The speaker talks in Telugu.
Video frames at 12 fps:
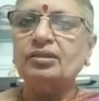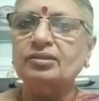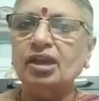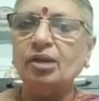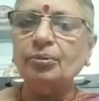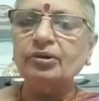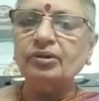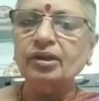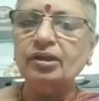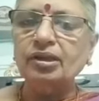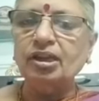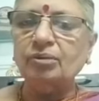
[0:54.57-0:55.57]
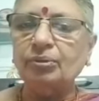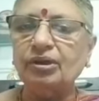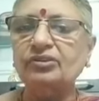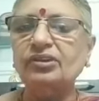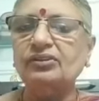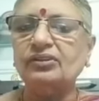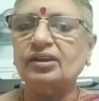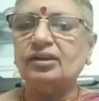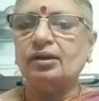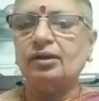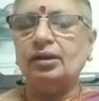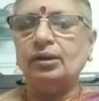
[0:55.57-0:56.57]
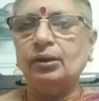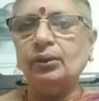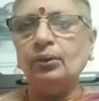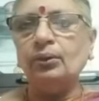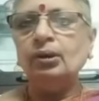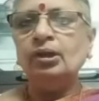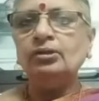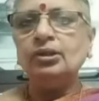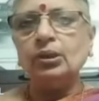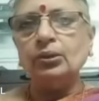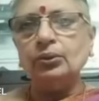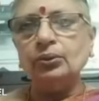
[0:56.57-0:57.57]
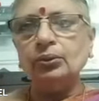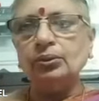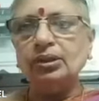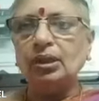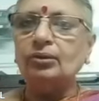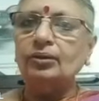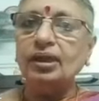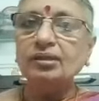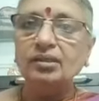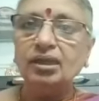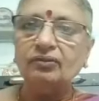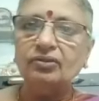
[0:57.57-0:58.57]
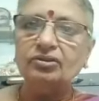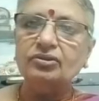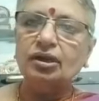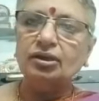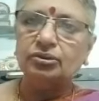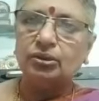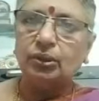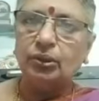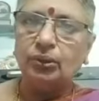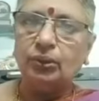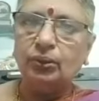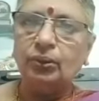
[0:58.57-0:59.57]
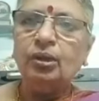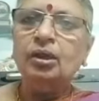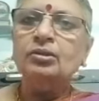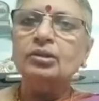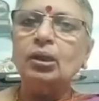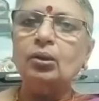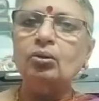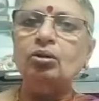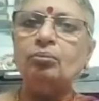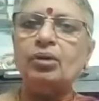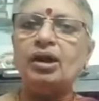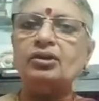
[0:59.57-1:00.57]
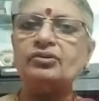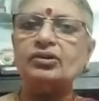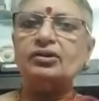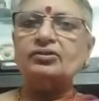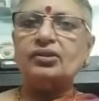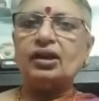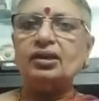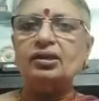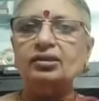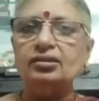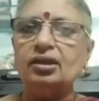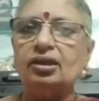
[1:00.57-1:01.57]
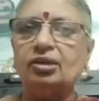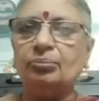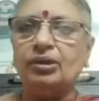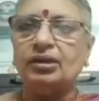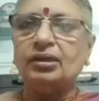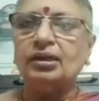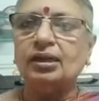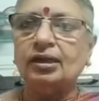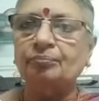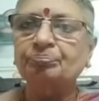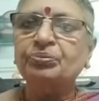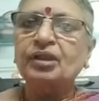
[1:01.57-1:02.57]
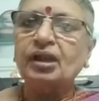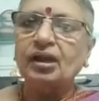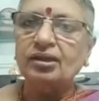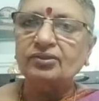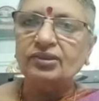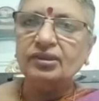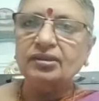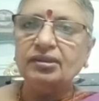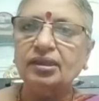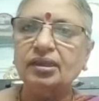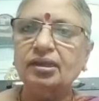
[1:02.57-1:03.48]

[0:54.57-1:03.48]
అధ్యాపకురాలిగా పనిచేసిన కాలంలో తెలుగు తెలుగేతర విద్యార్థుల్లో తెలుగు భాషా సాహిత్యాల పట్ల ఆసక్తి